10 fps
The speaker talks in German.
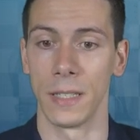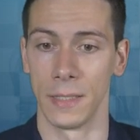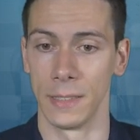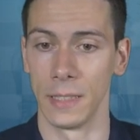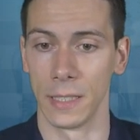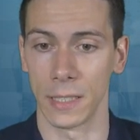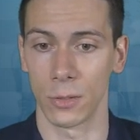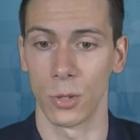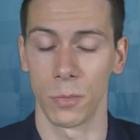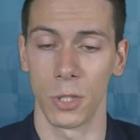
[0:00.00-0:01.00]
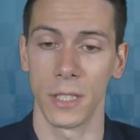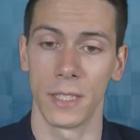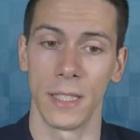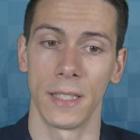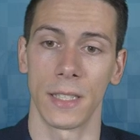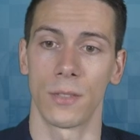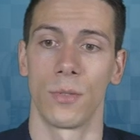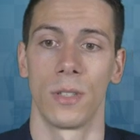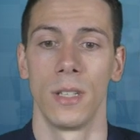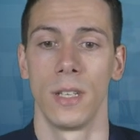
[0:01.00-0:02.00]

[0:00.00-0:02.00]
Ne? Nach Turm schlägt D6 von